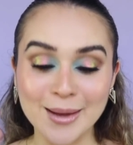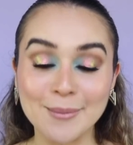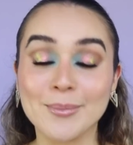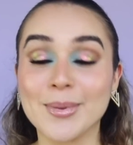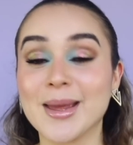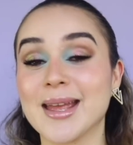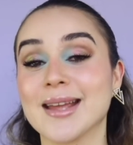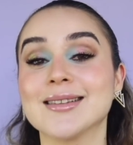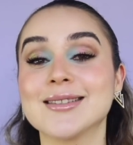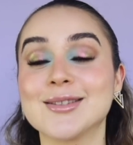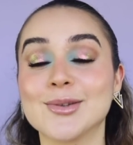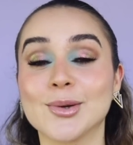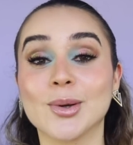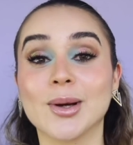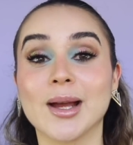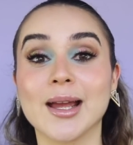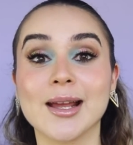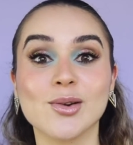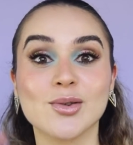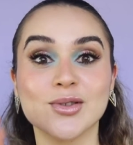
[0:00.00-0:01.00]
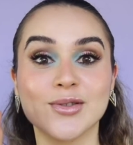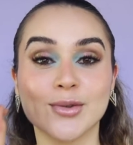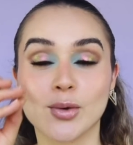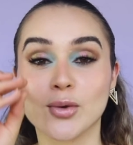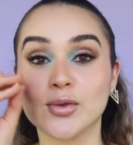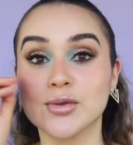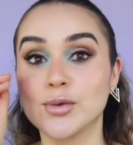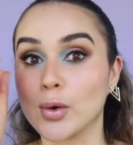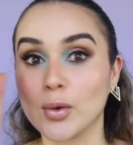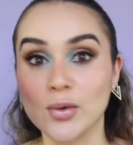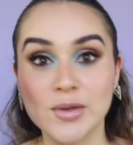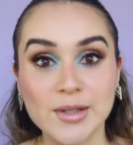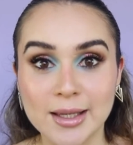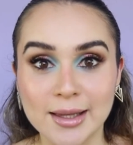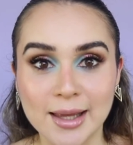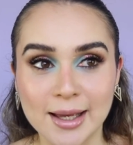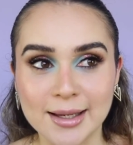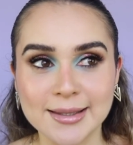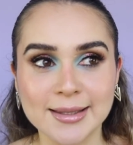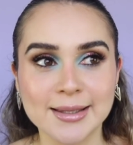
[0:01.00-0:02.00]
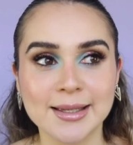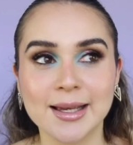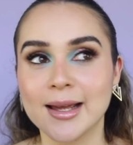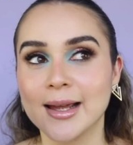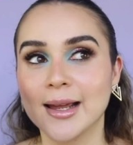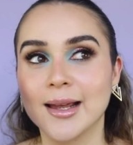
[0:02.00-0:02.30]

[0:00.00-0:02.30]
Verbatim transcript: pienso en los tonos rositas.